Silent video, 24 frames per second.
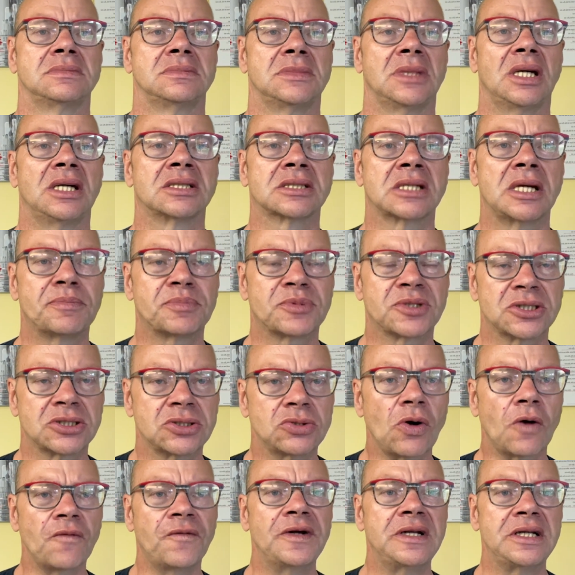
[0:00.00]
Es gibt
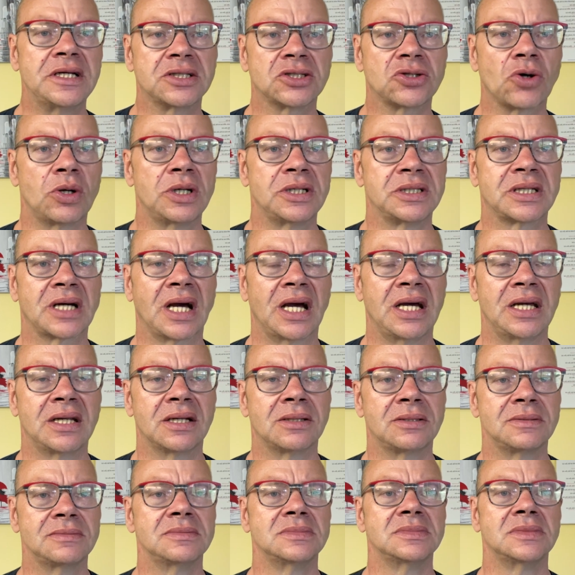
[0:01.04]
so viele tolle
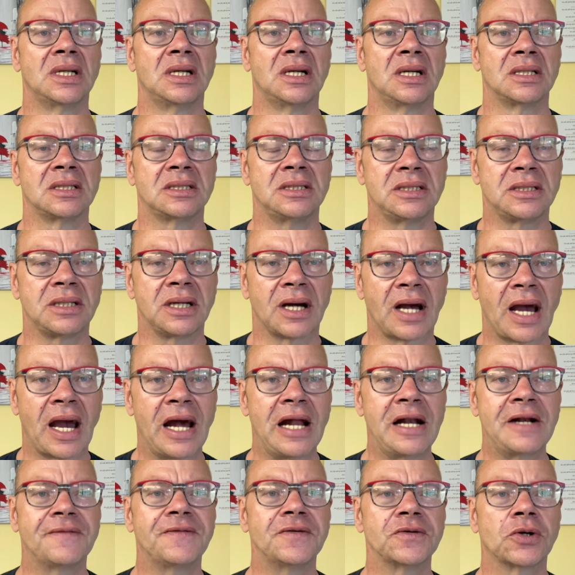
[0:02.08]
Trainer, die dir
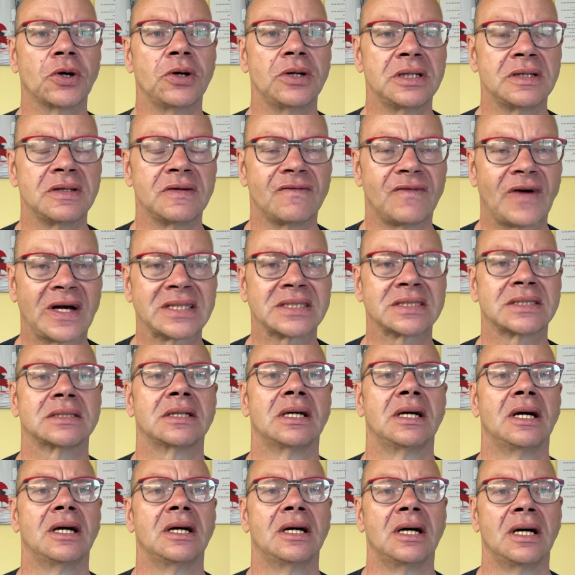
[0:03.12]
helfen können,
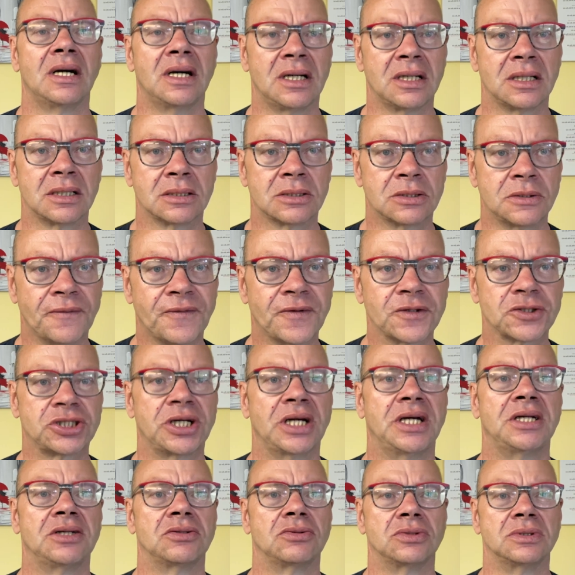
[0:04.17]
was zu
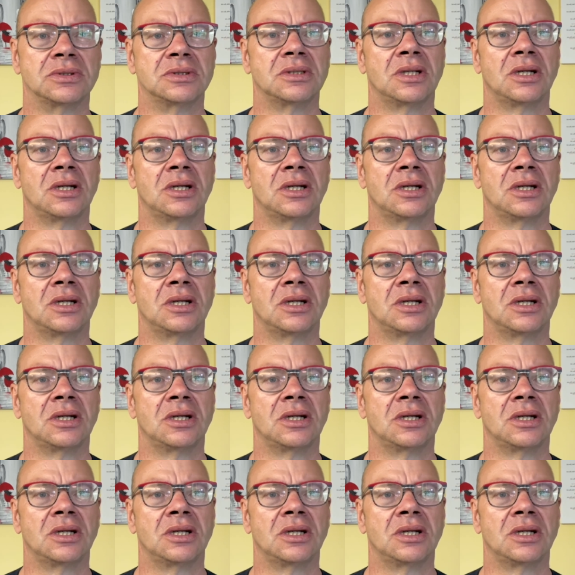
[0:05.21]
verstehen.